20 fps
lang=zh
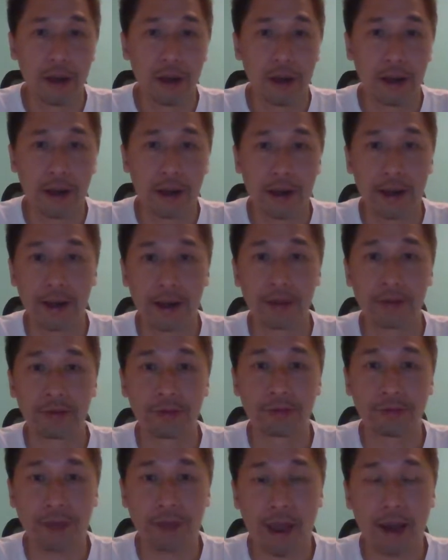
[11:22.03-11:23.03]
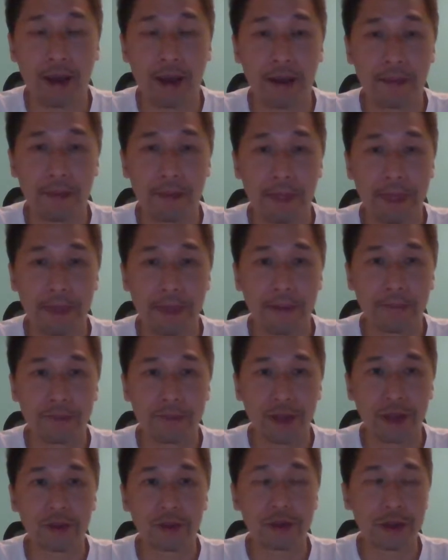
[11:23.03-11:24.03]
呃，很大，
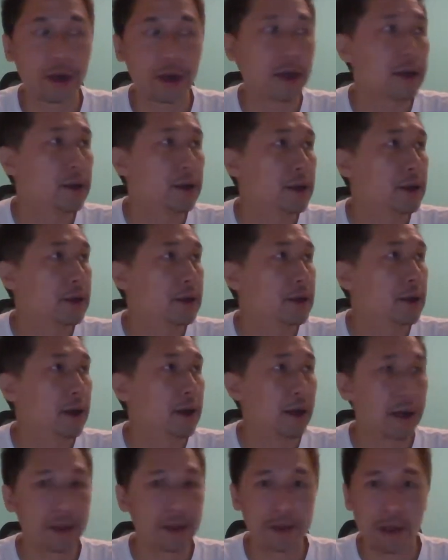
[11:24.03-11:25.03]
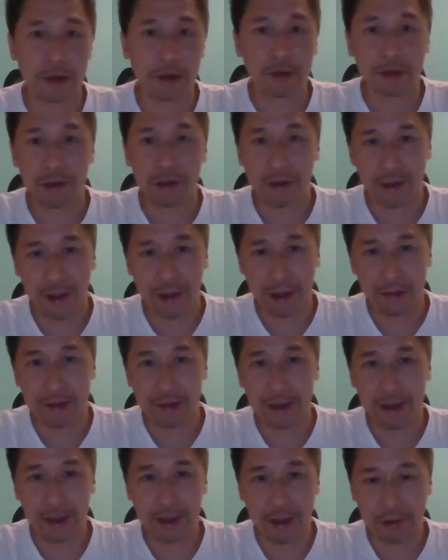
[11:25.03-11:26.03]
但是呃，假如说了
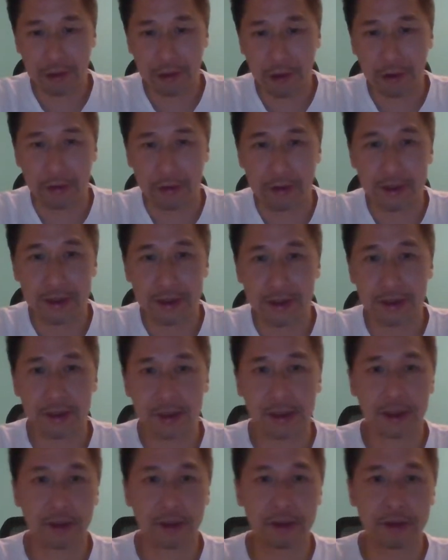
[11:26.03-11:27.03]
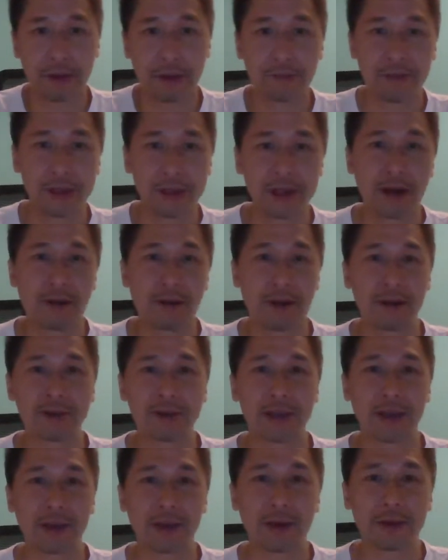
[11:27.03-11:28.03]
解到投资，就比较了
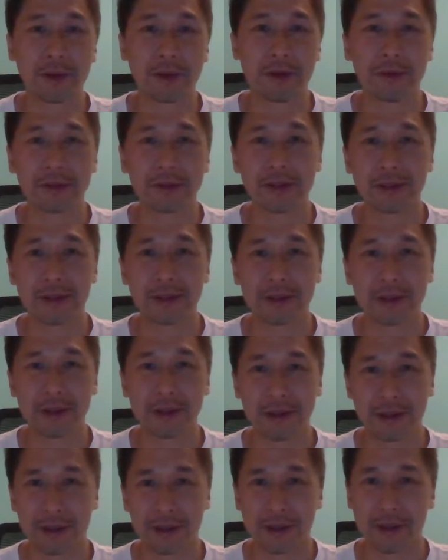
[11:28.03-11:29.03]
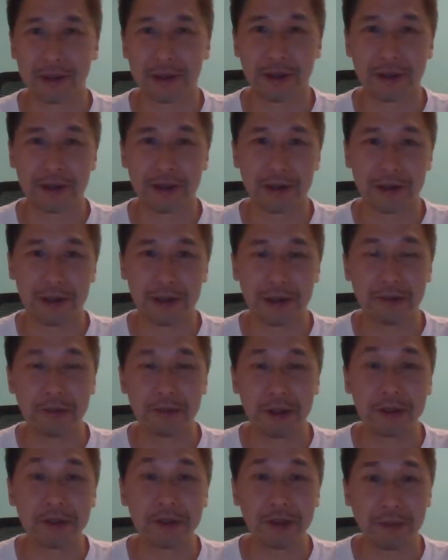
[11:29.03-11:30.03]
解到投资是一
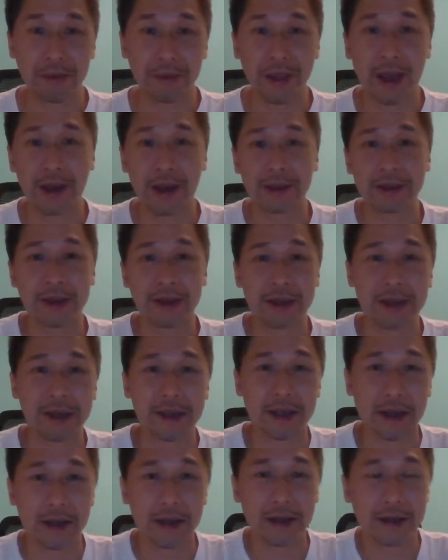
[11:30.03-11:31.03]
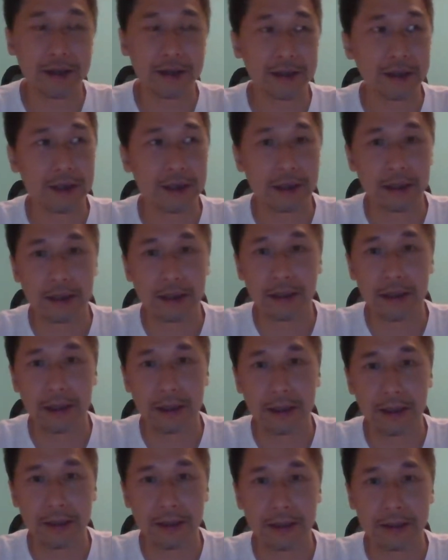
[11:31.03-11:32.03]
门什么样的一个一个一
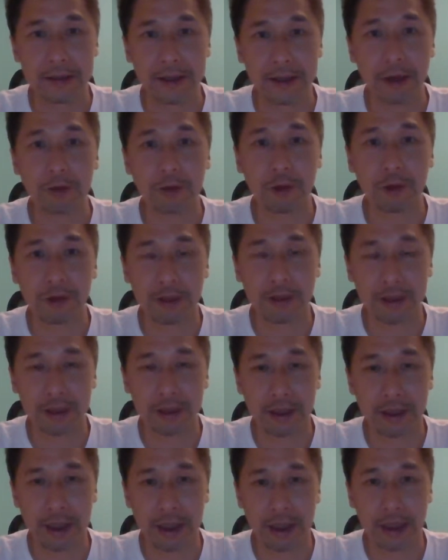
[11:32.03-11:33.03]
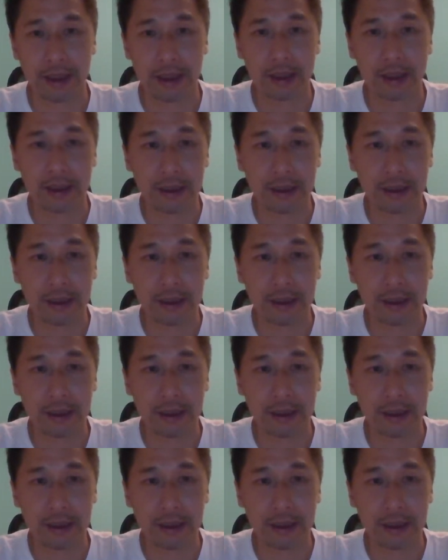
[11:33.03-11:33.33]
个操作的